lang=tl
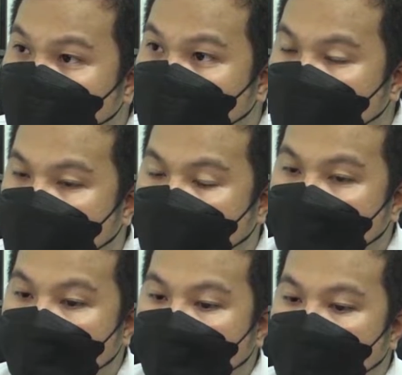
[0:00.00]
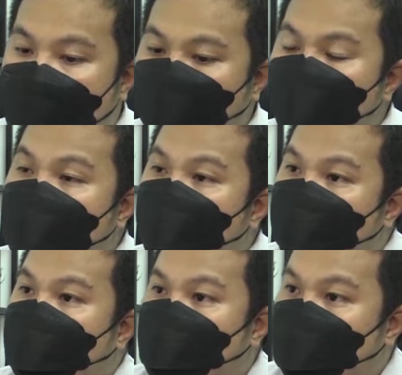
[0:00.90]
magod ana, ang atong
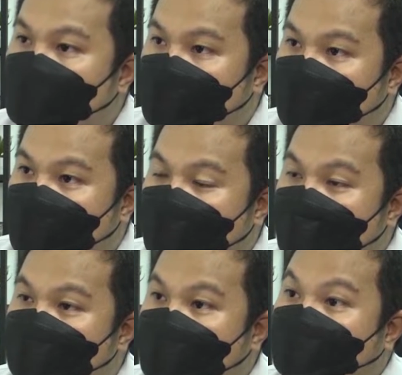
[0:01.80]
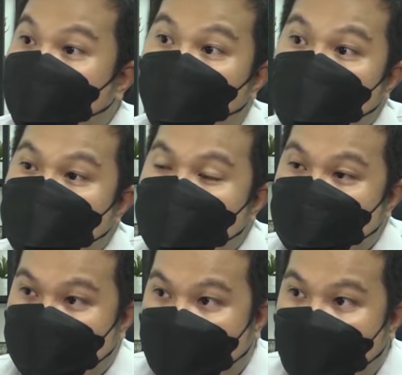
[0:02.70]
manufacturer, mag-request
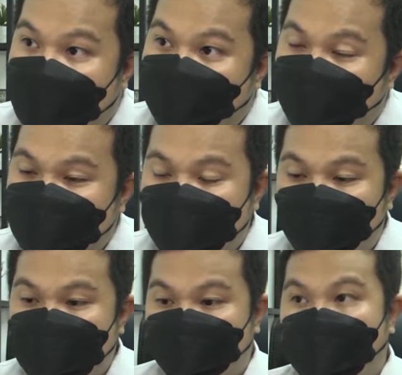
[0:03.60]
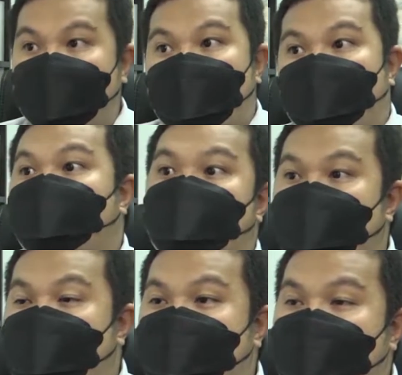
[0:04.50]
na sila. For example, sa product under
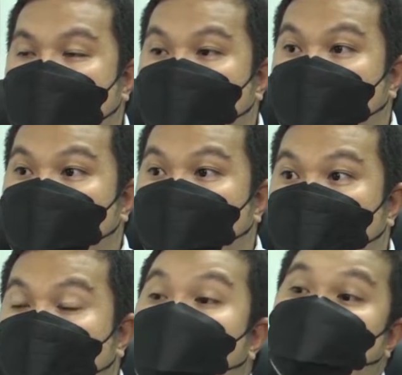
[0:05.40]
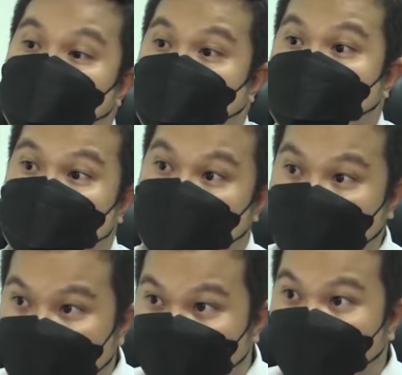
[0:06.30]
sa DTI, mag-request na sila sa
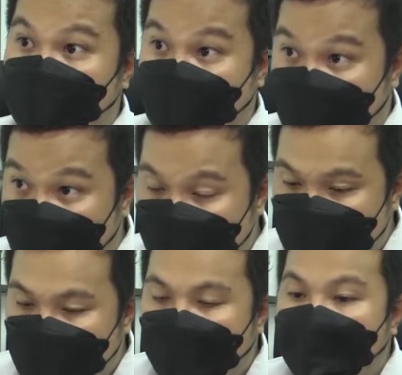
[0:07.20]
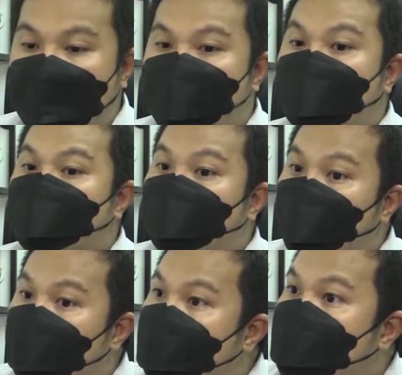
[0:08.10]
DTI for an increase. But
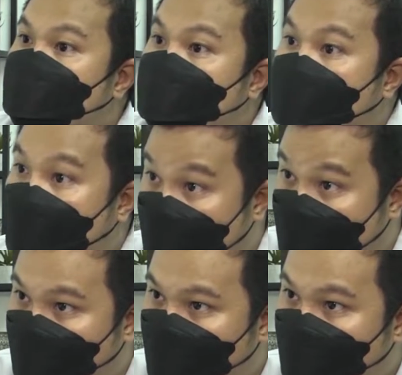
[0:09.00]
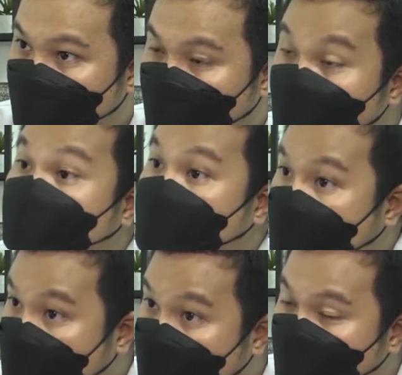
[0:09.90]
before na siya ginaalaw, kung
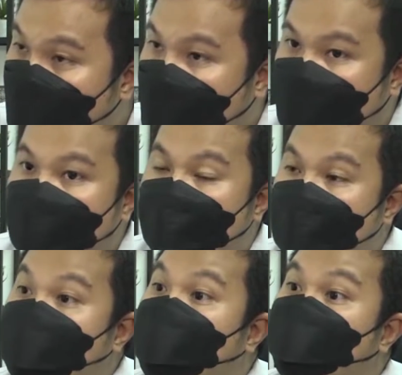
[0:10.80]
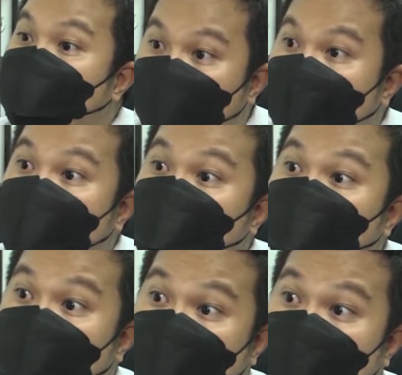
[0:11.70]
ginaalaw man natay
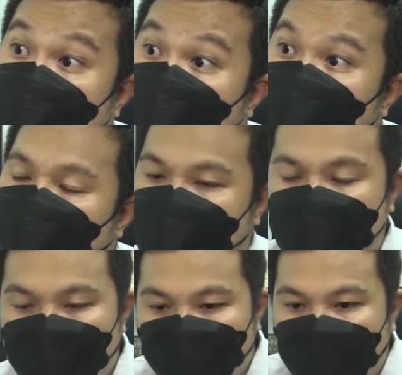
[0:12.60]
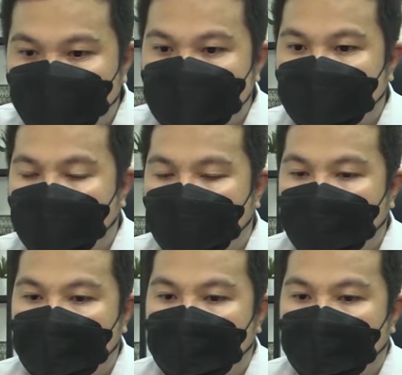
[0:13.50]
verification nga ginahimo. For example, maingon sila,